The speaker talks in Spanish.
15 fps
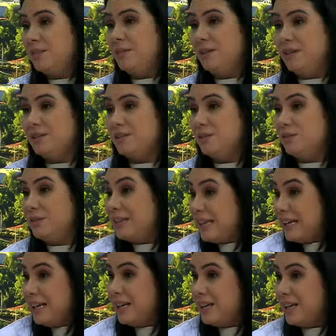definición. ¿Qué
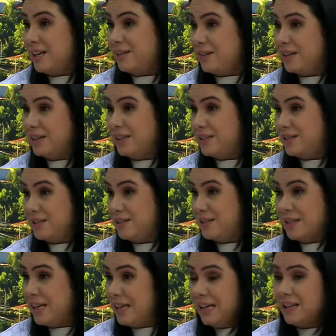es la diabetes? Claro, ¿qué es la diabetes?
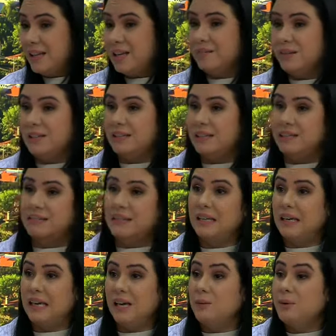¿Qué es la diabetes?
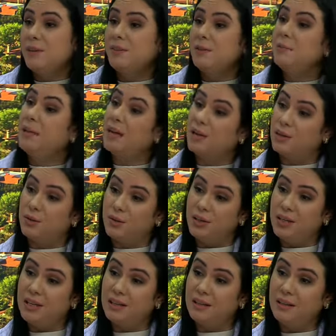Eh, es una enfermedad
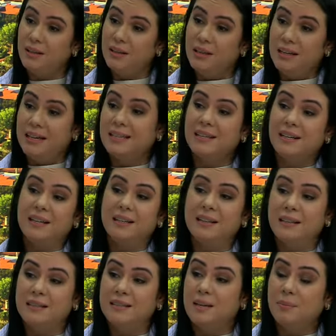crónica que se
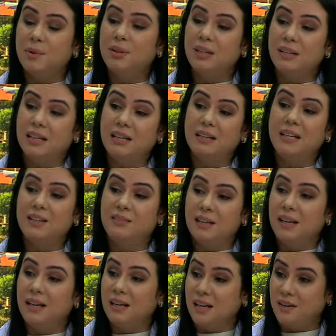caracteriza por tener
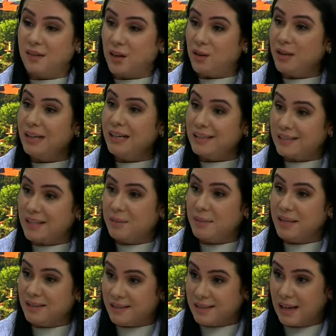niveles elevados de
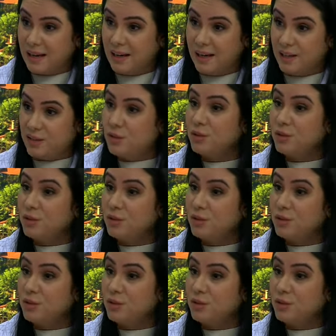glicemia en sangre,